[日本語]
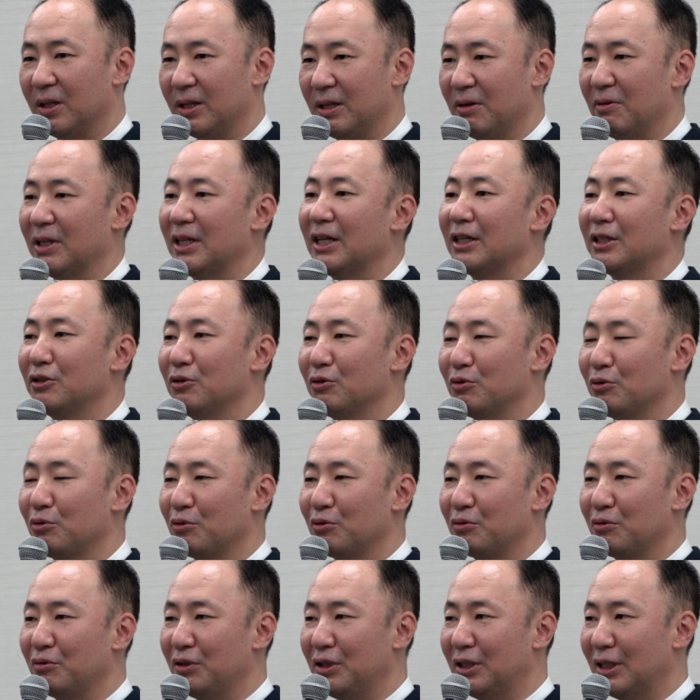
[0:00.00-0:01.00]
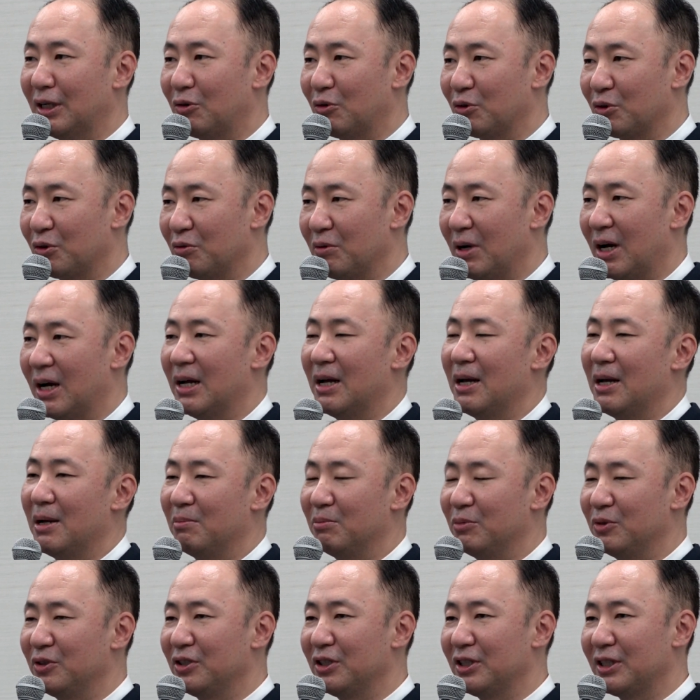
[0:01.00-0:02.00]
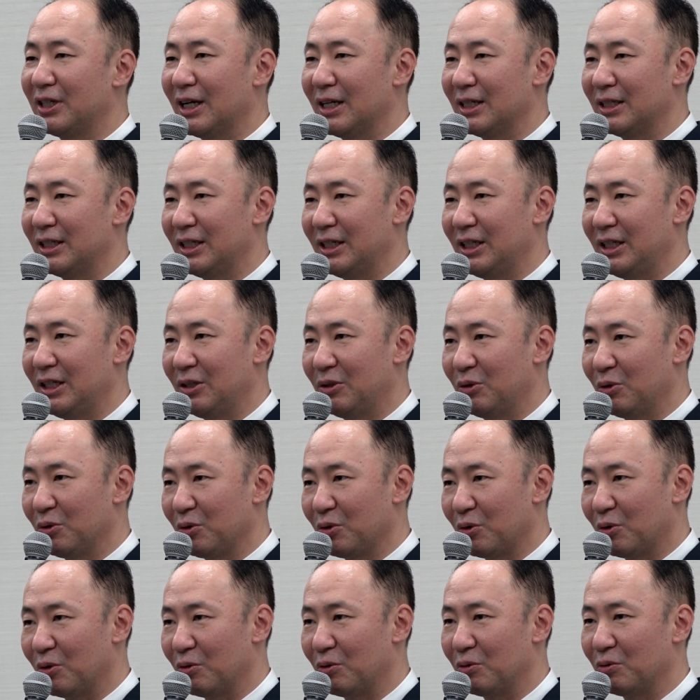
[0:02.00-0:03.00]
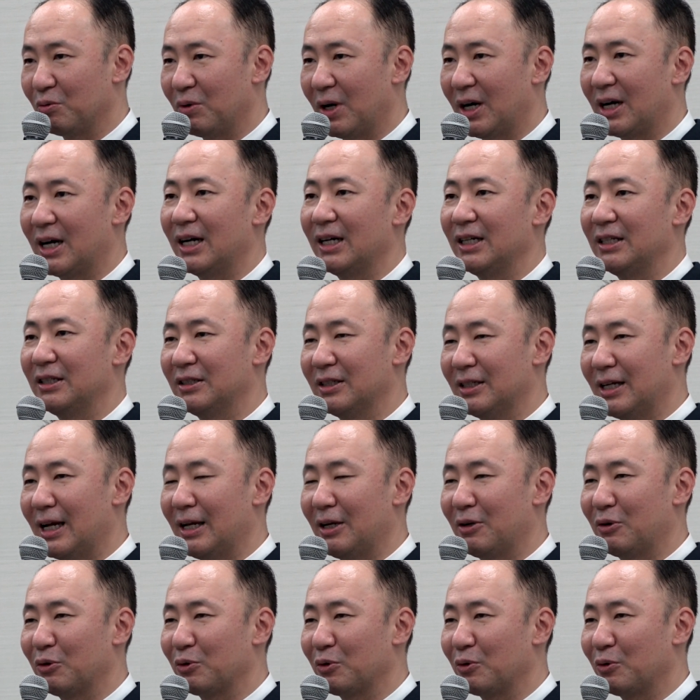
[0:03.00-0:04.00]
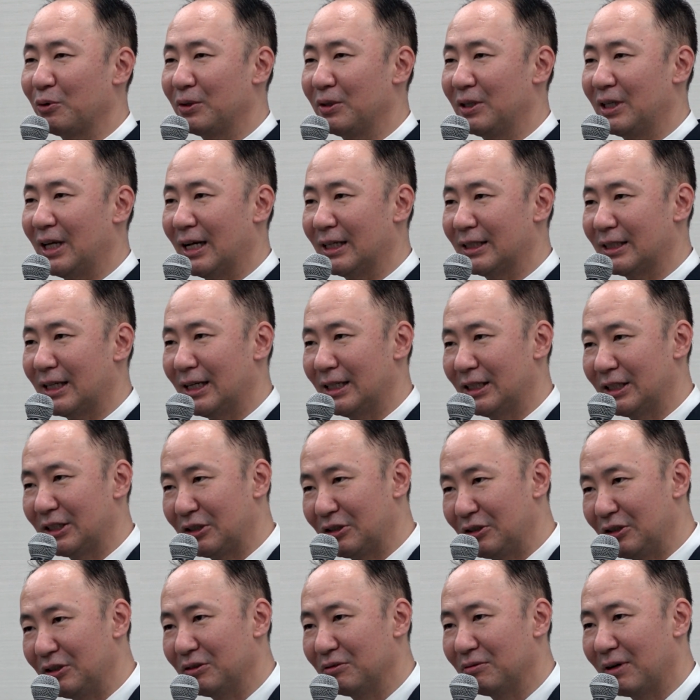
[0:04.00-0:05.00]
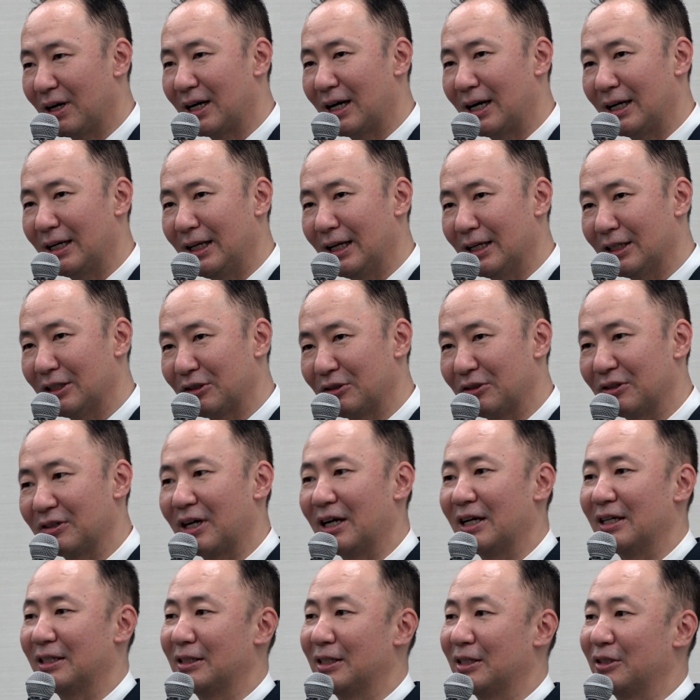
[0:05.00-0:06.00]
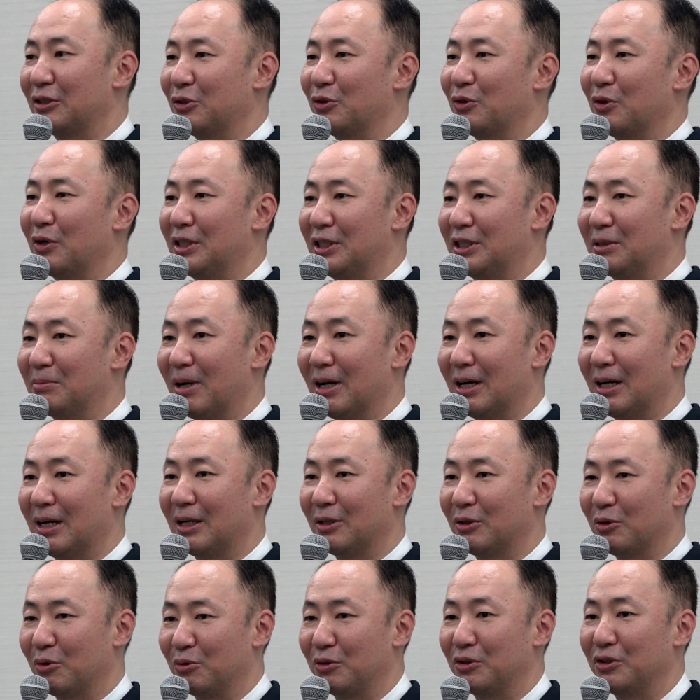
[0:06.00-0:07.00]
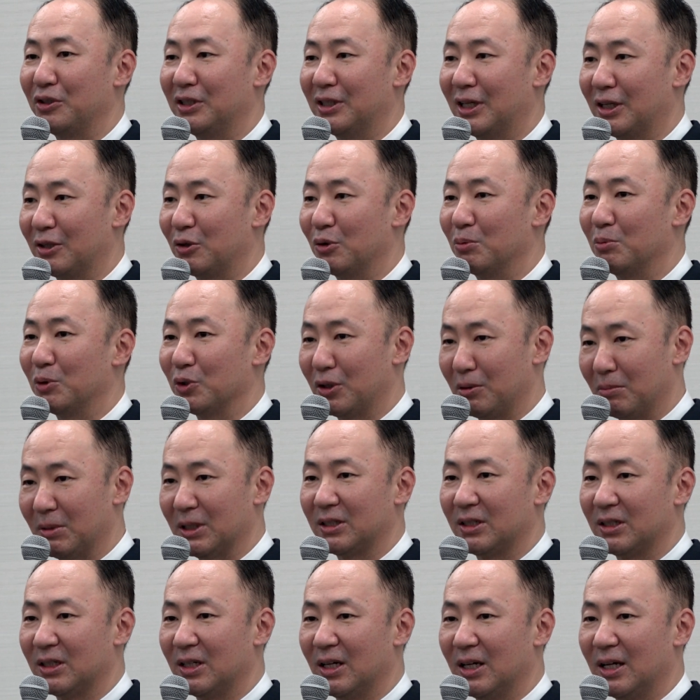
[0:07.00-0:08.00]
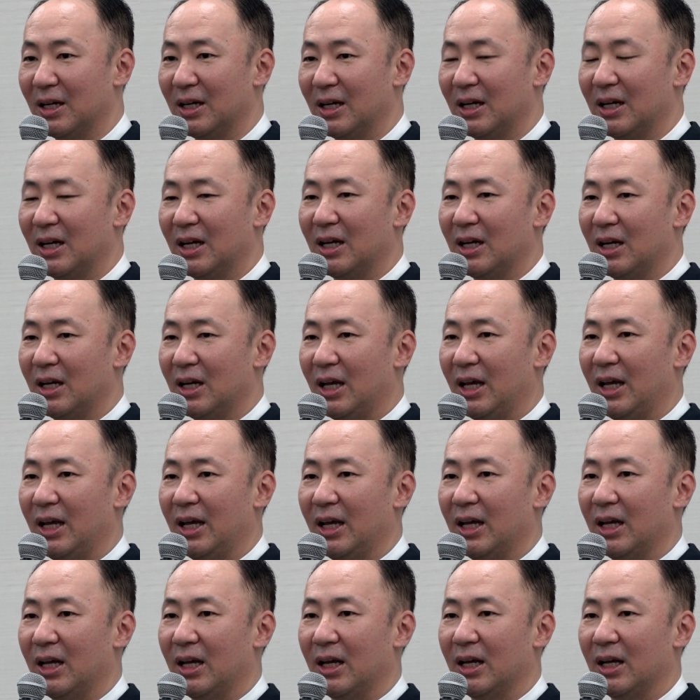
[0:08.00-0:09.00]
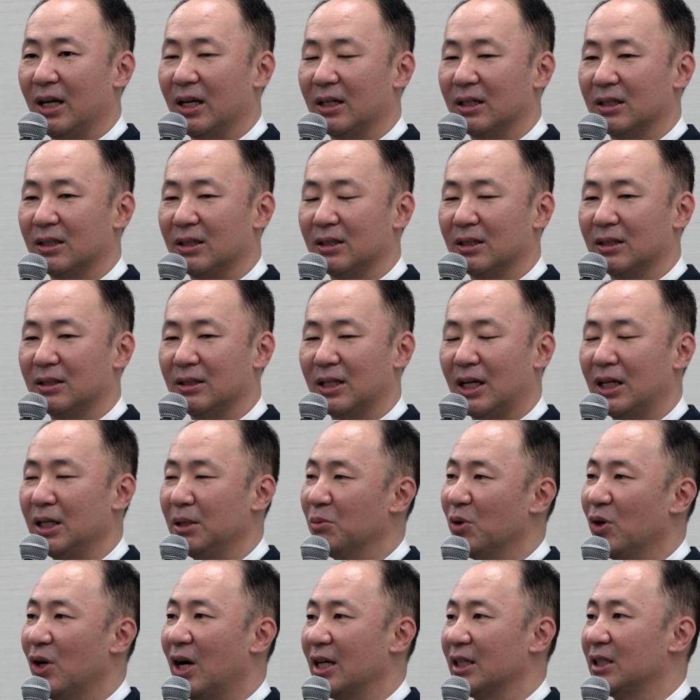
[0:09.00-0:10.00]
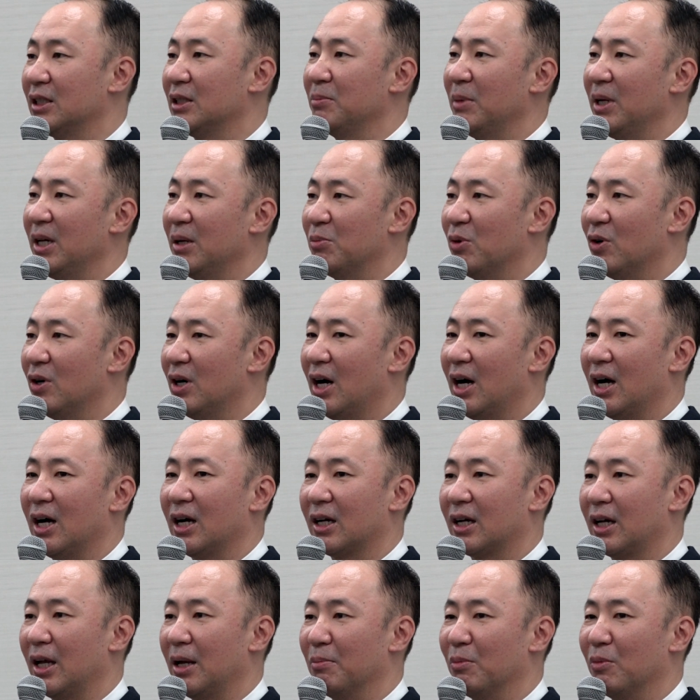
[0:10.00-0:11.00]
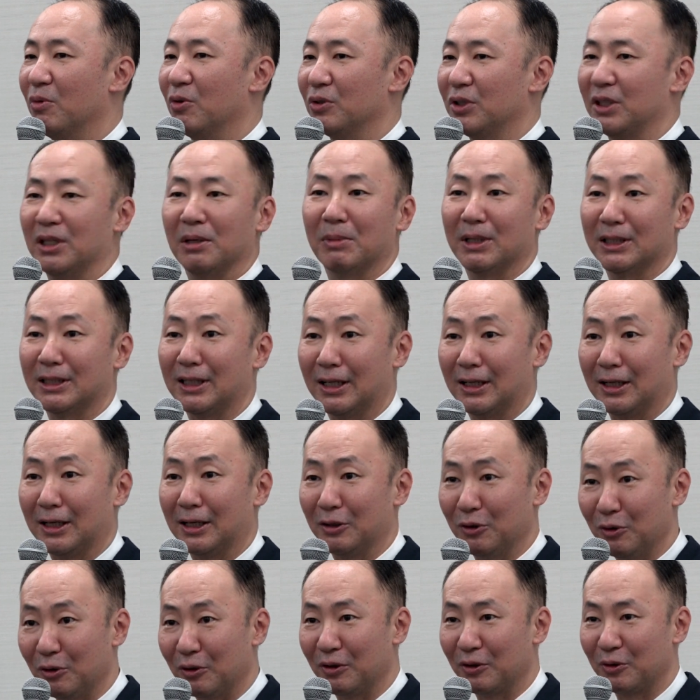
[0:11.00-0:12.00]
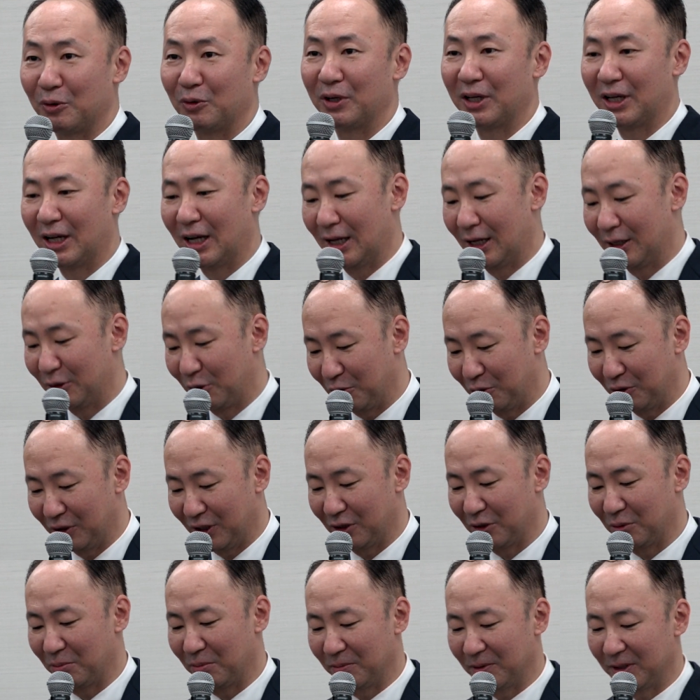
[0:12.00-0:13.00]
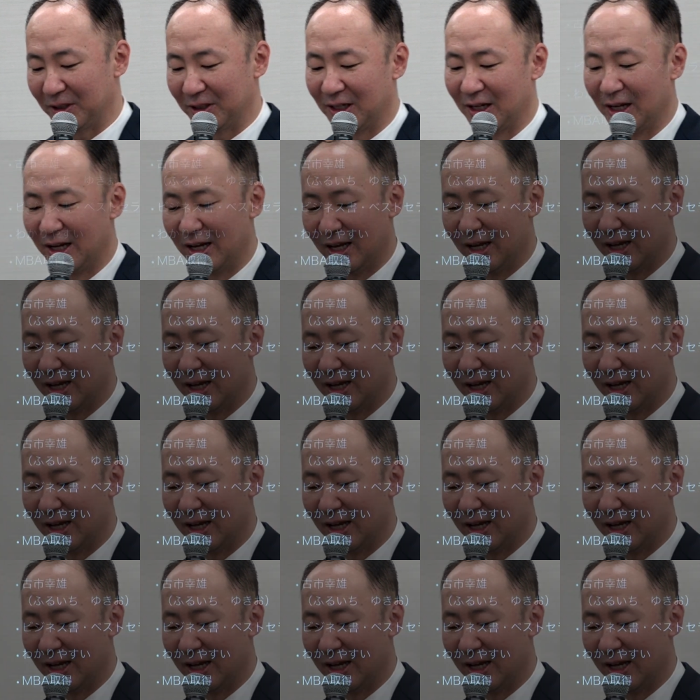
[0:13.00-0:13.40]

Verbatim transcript: で私の得意なことは難しいこと分かりづらいことを優しく分かりやすく解説するのが一番得意だと思ってます、えー、何も発明も発見もしてませんけどこれが得意だと思います